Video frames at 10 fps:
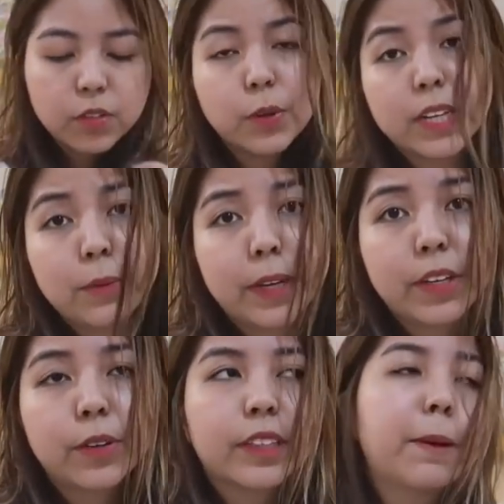So
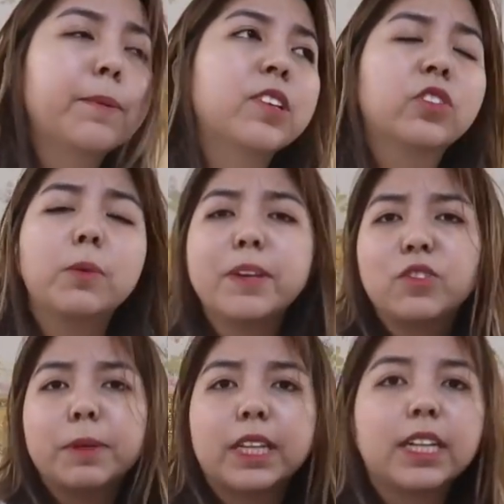anyway, yun. Tapos ito,
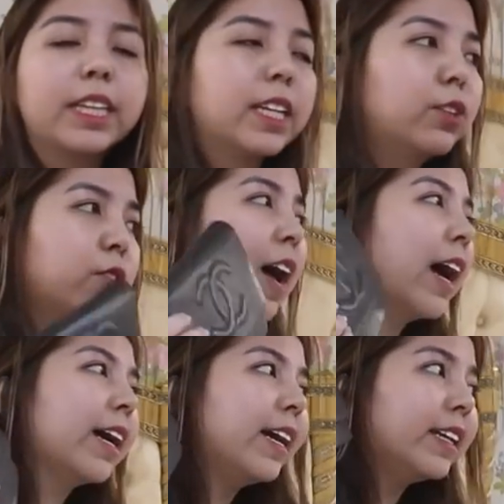medyo matagal na rin to sa
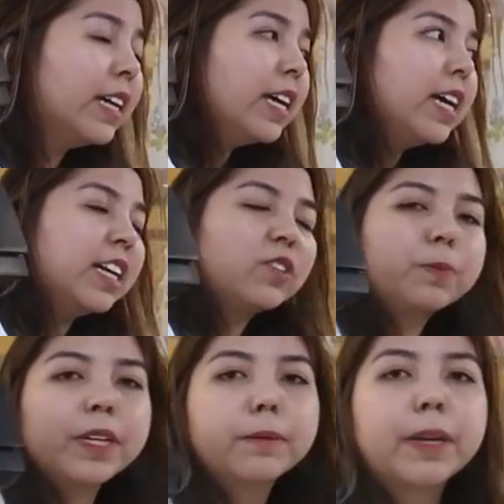akin. It's
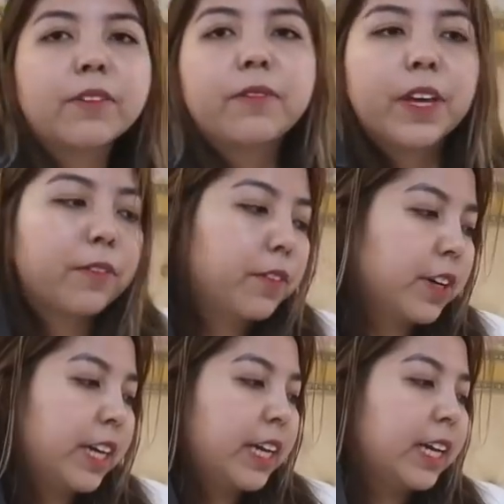been my
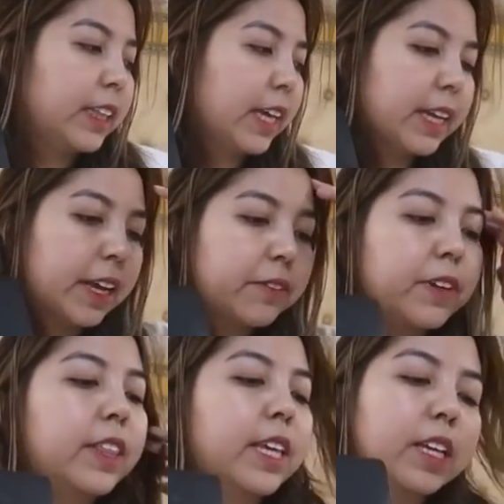favorite and
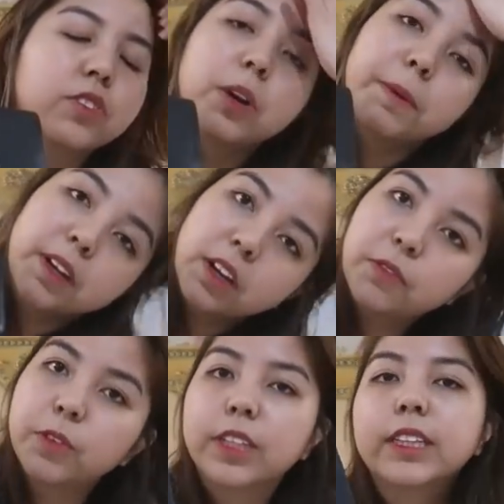everything. Sobrang
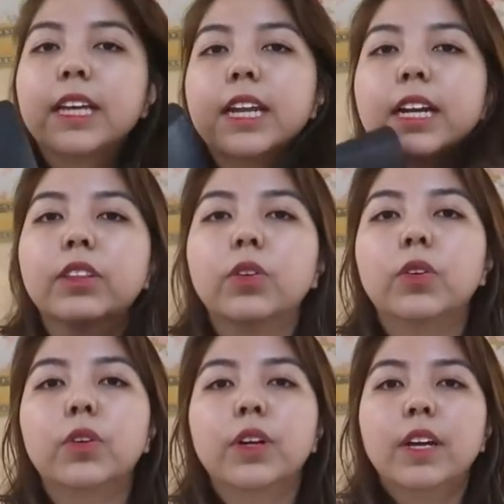love ko din talaga
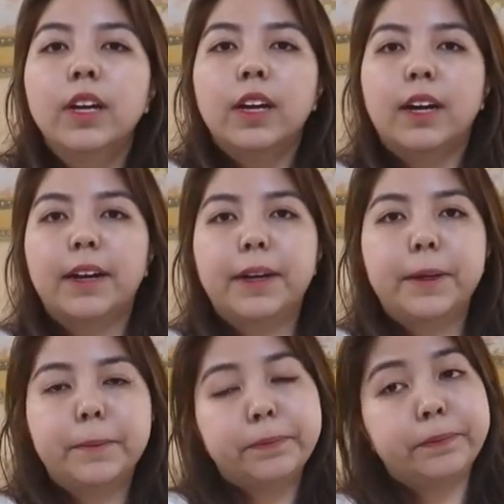to.
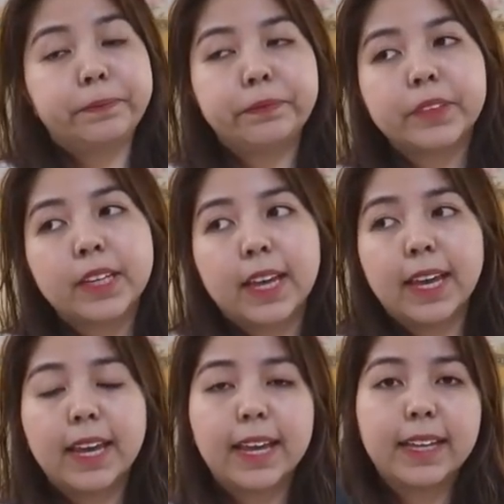Um,
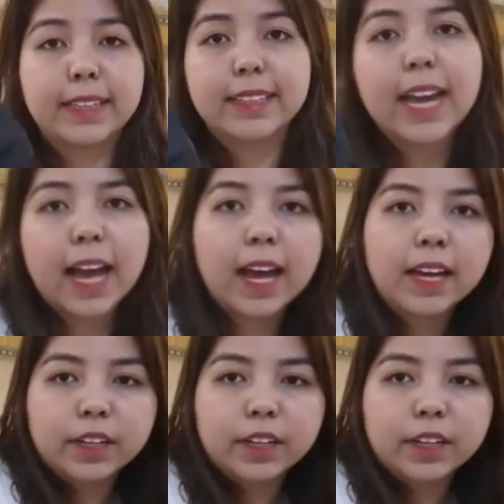and yeah